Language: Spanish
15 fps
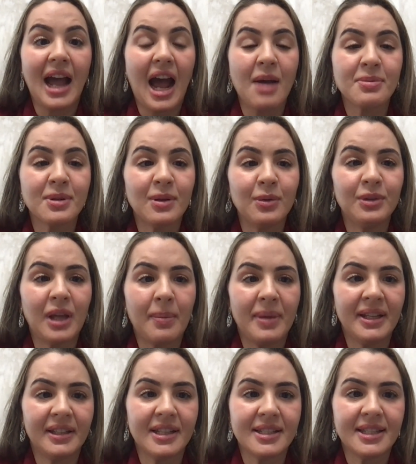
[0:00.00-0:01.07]

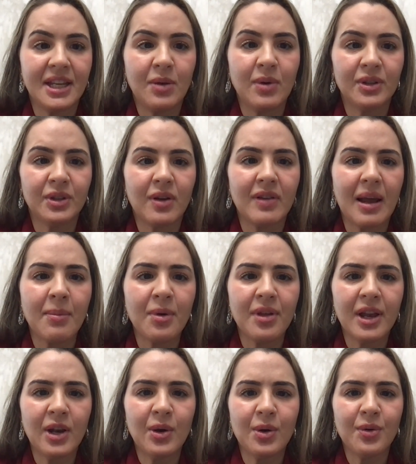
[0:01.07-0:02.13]
Absolutamente, sí. Cuando hablamos
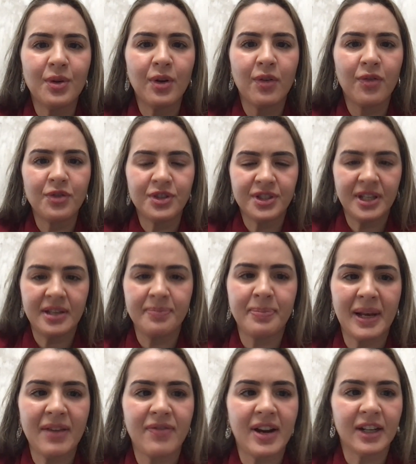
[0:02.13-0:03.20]
de los
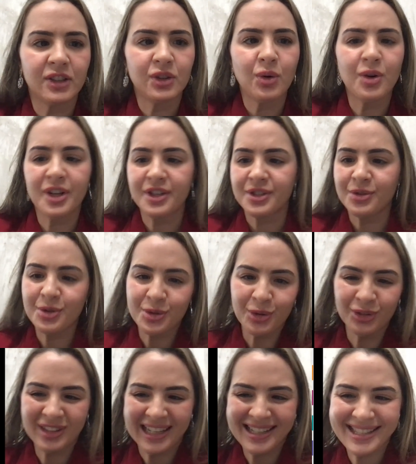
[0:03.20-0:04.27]
simples factores, no
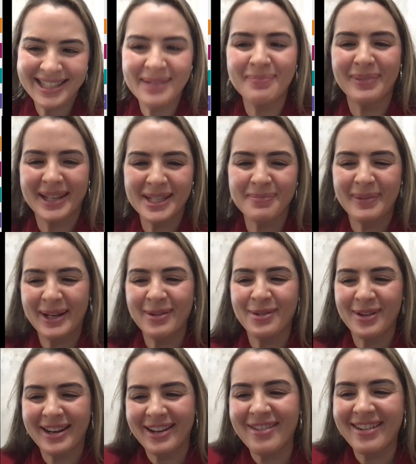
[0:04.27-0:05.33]
son tan simples,
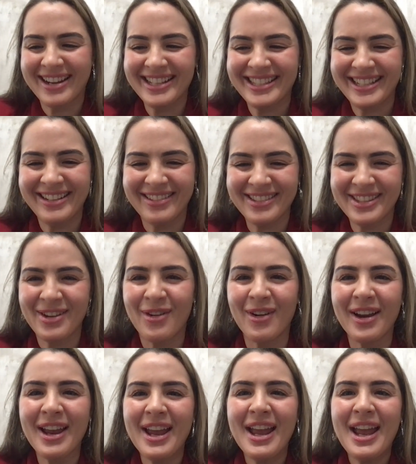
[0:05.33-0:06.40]
pero creo que sí lo
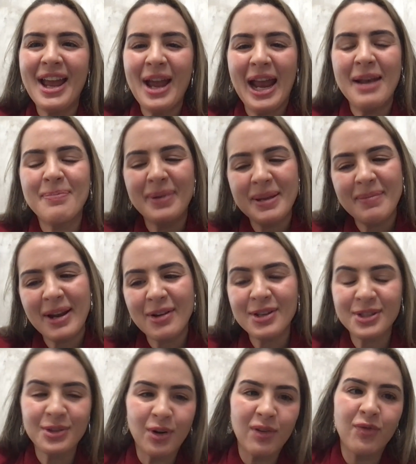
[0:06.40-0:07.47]
son. El primero
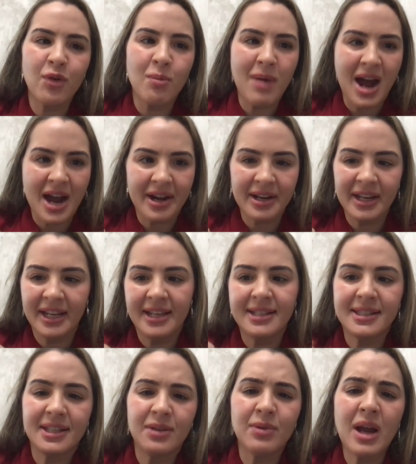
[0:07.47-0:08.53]
es no fumar y
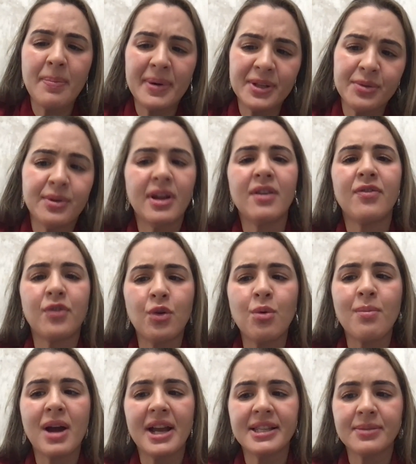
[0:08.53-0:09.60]
si una persona
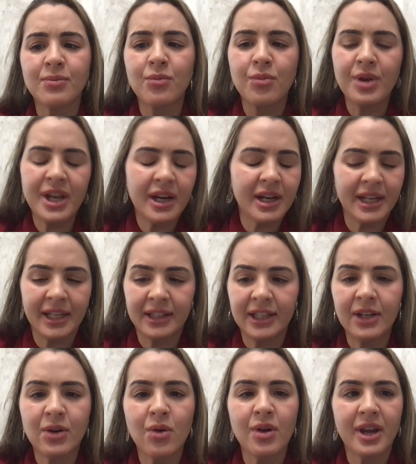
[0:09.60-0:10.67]
fuma es muy
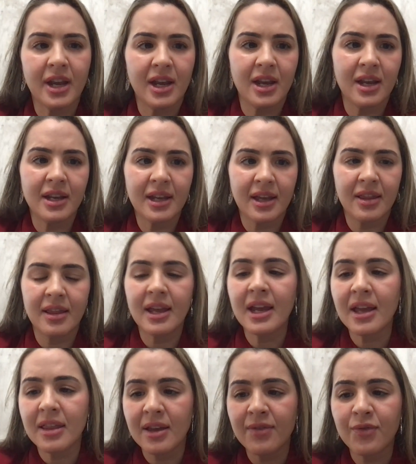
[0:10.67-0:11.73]
crítico que, que
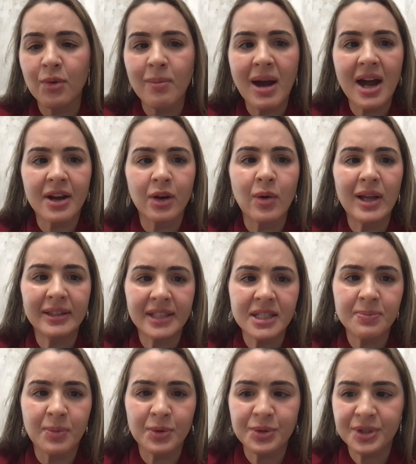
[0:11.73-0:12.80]
deje de fumar lo
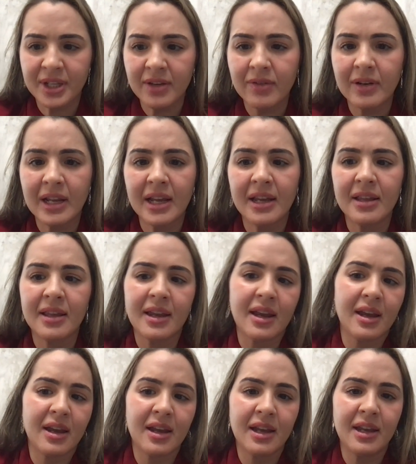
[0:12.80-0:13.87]
antes posible y,
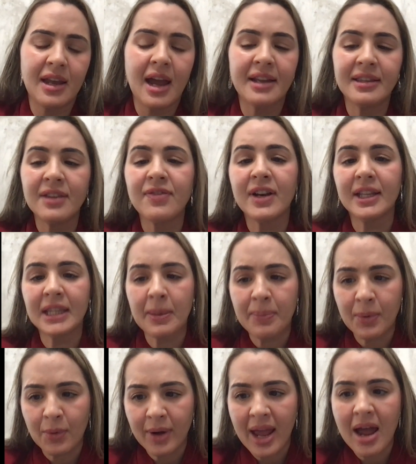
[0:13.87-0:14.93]
que, hay diferentes
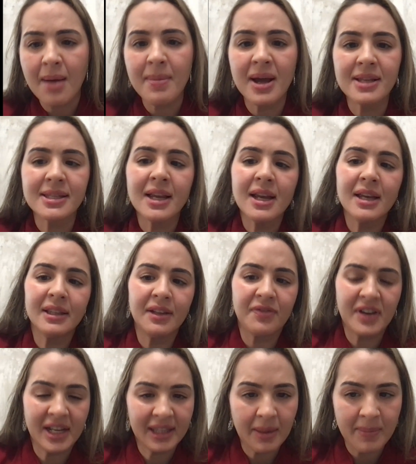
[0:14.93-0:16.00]
programas,
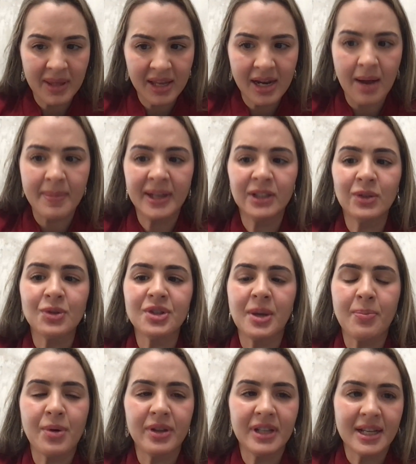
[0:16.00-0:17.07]
diferentes medicamentos
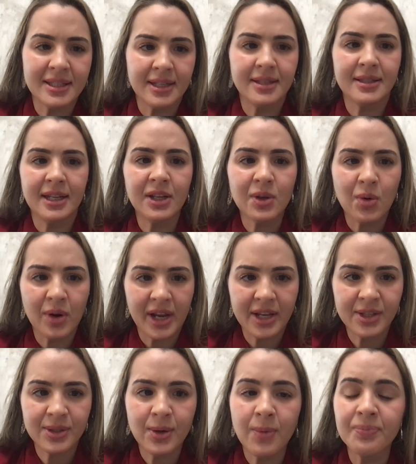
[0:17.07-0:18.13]
que pueden asistir con
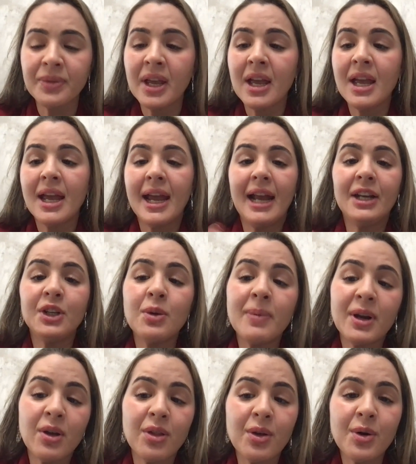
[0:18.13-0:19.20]
eso. El
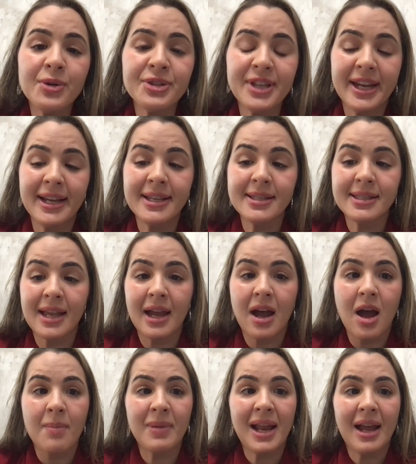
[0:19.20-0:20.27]
número dos es
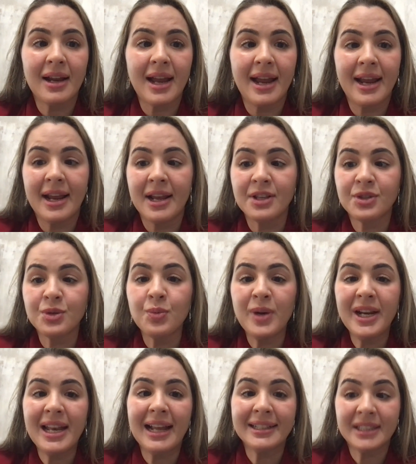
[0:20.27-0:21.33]
um, eh,
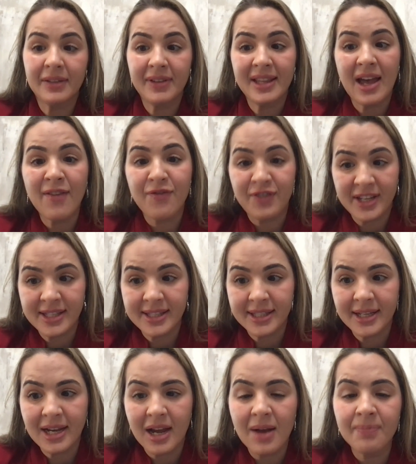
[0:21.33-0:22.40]
subir la actividad
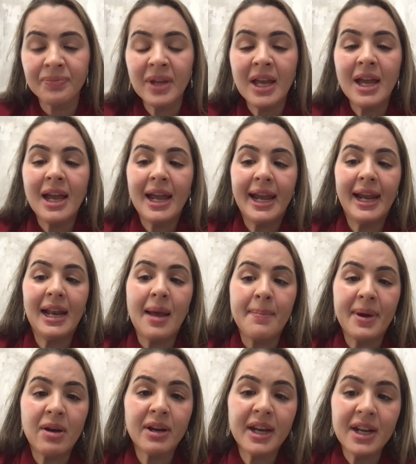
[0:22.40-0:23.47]
física. El
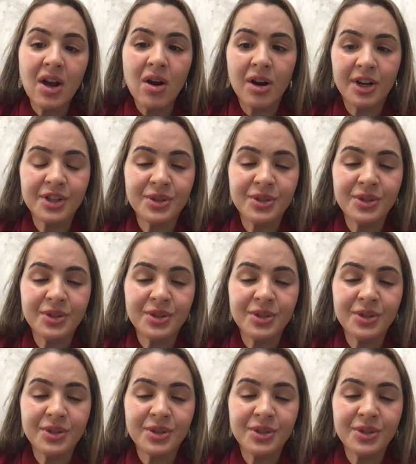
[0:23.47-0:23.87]
American Heart